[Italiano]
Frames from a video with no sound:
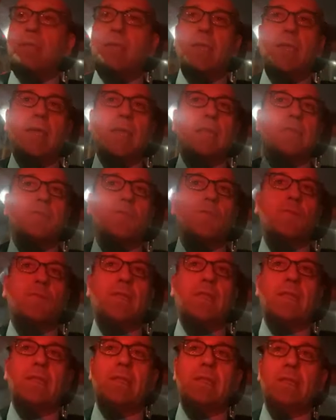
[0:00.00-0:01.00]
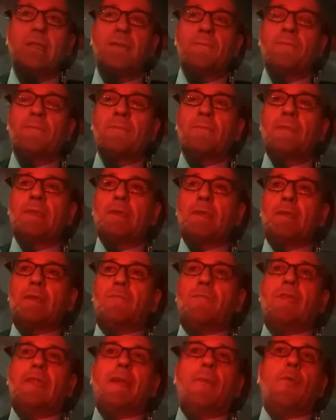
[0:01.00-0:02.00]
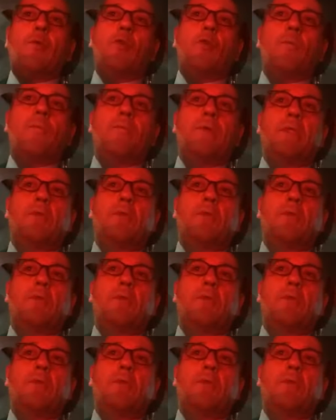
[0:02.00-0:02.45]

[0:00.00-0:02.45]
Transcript: perché adesso vedete, veniamo da un